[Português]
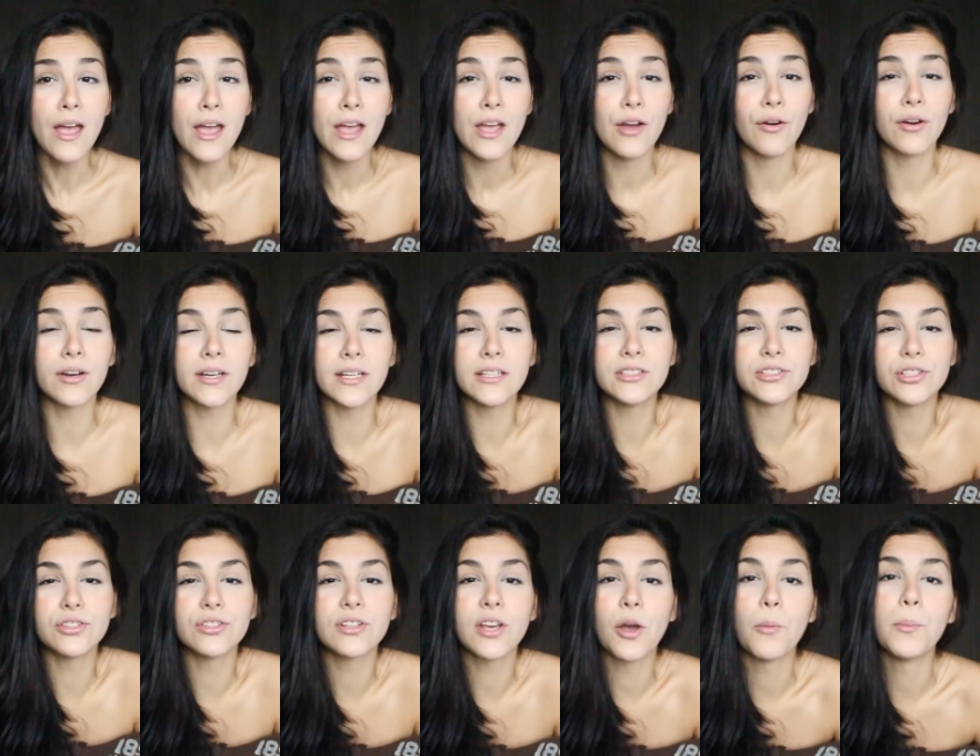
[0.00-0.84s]
Eu
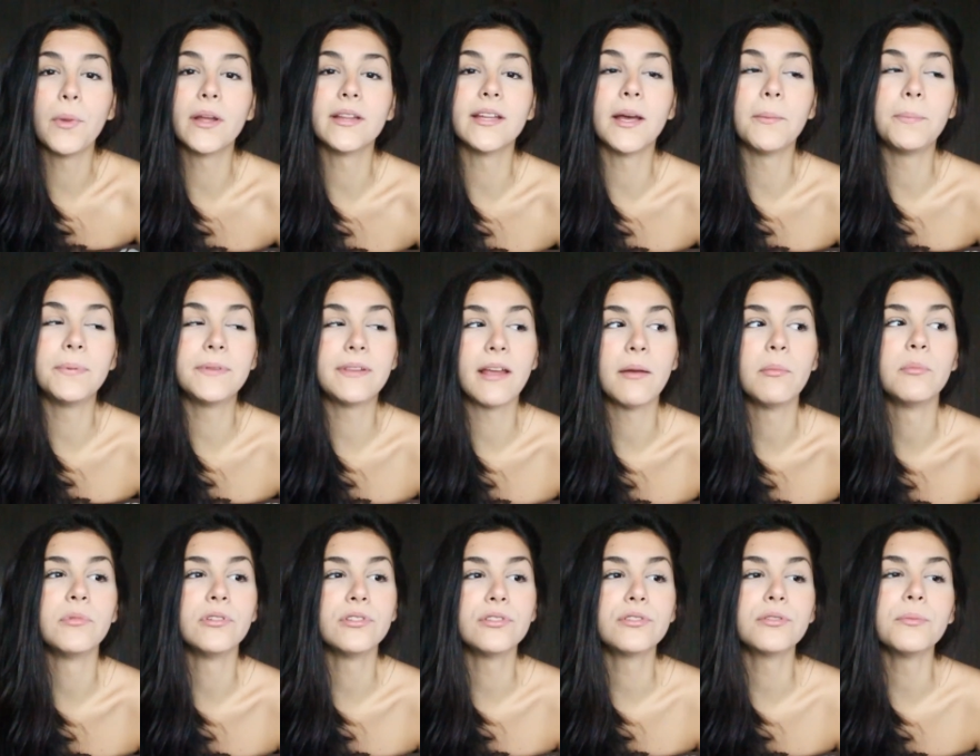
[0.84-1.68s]
acredito que eu me adaptei
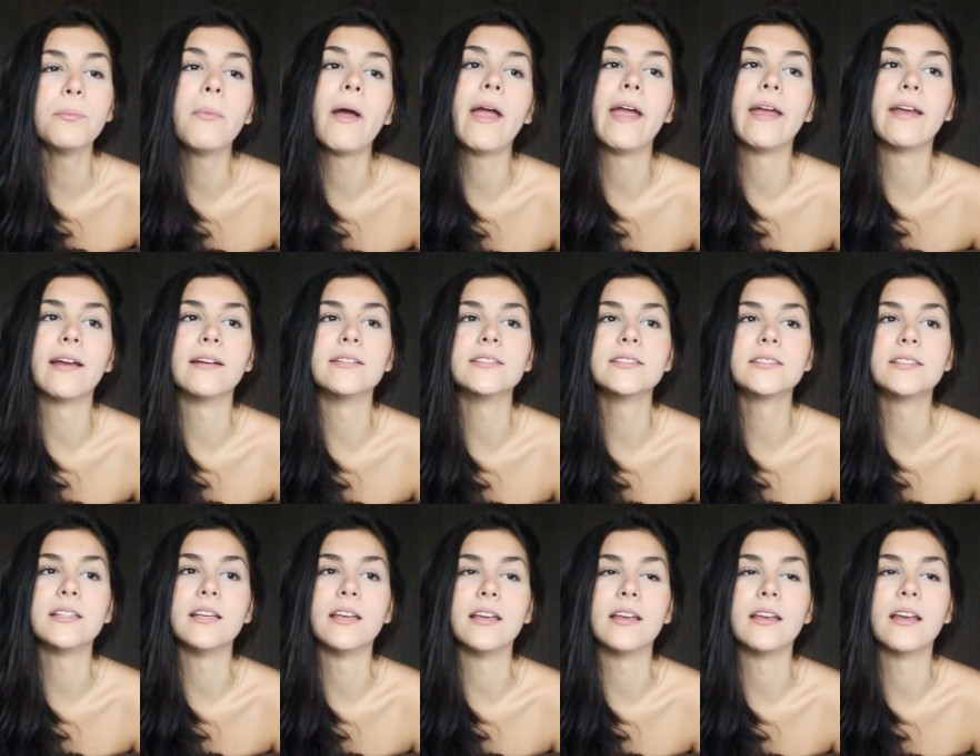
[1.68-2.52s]
muito bem,
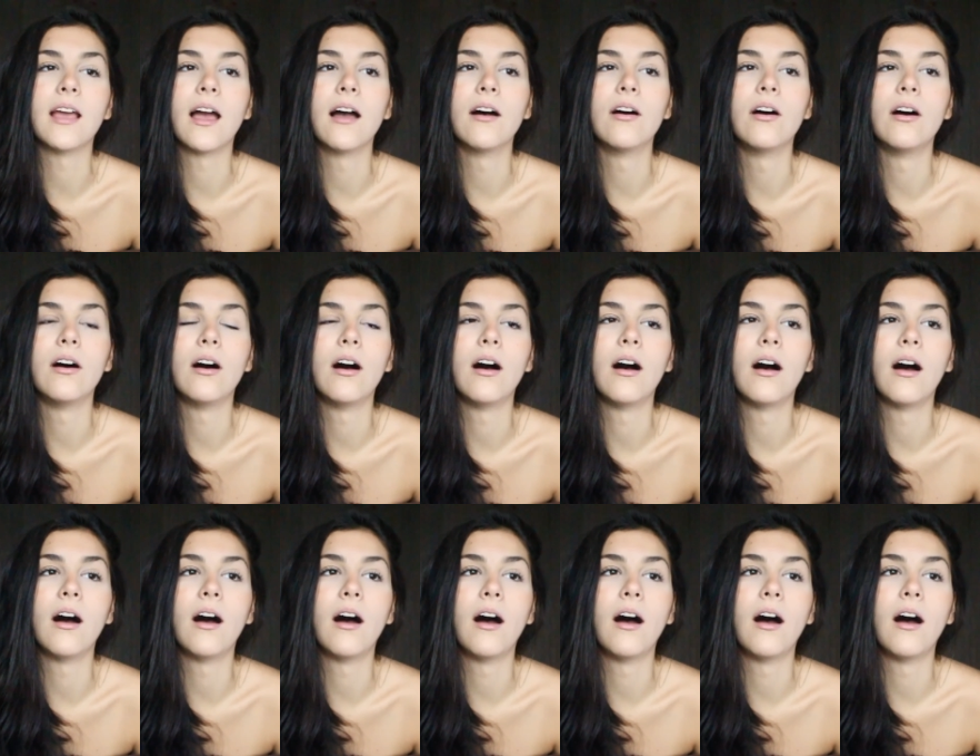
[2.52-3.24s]
assim, a,